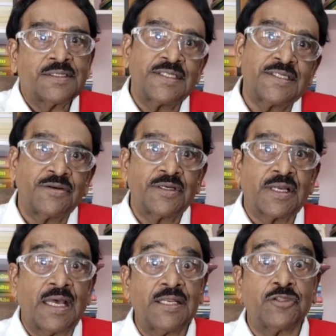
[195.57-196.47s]
చేసేవాడిని
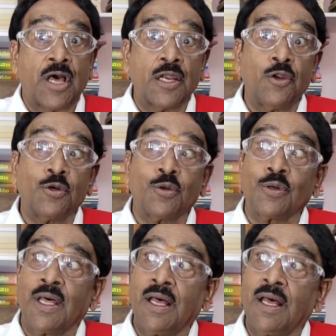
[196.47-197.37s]
కానీ దానిలో
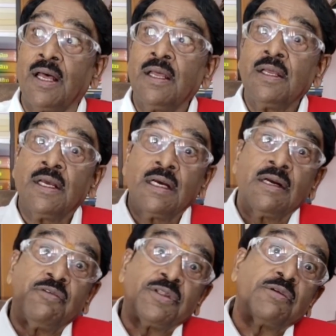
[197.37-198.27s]
కూడా
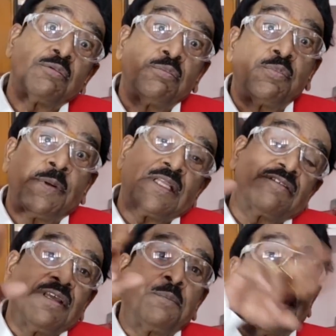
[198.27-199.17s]

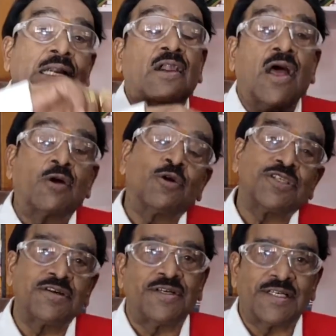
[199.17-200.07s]
విపరీతమైన పాటలు
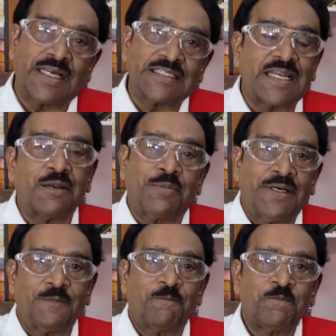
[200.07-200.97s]
లాక్కొచ్చామండి కష్టాలు
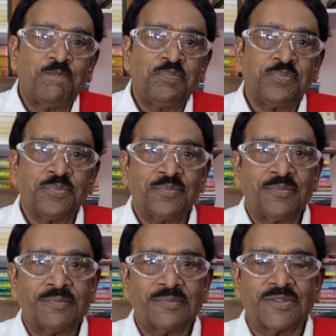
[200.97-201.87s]
పడి
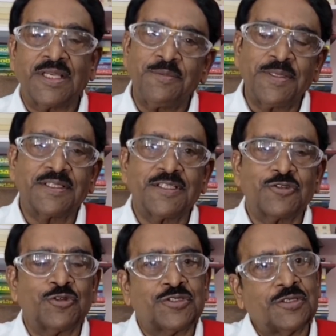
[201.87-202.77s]
తల్లి మీద
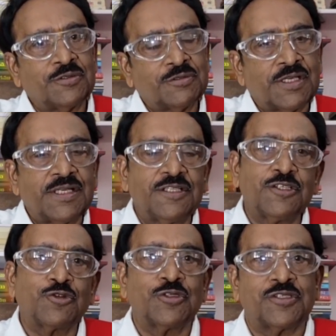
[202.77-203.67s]
తీసుకొచ్చాం ఇవన్నీ
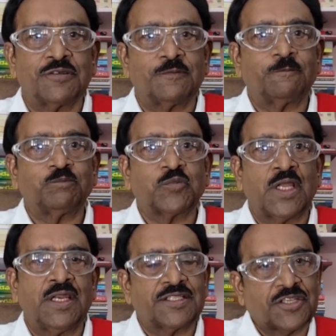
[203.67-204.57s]
తీసుకొచ్చాం
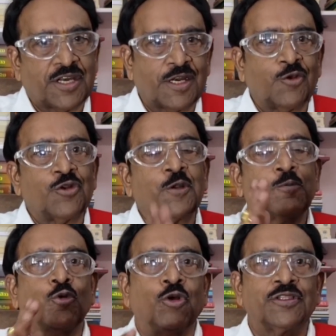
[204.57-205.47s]
లెక్చరర్గా
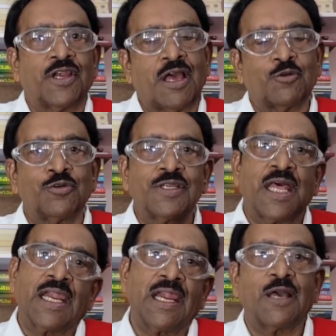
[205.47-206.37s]
ఉన్నప్పుడు కొంత లాక్కుని
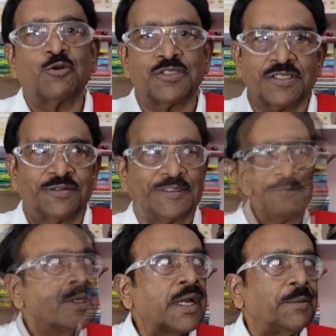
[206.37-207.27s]
అలా లాక్కొచ్చామండి
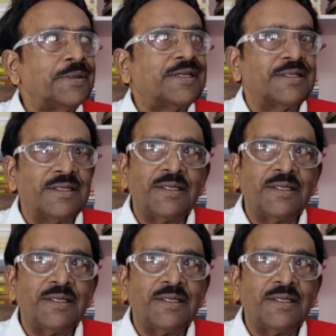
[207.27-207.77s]
కాబట్టి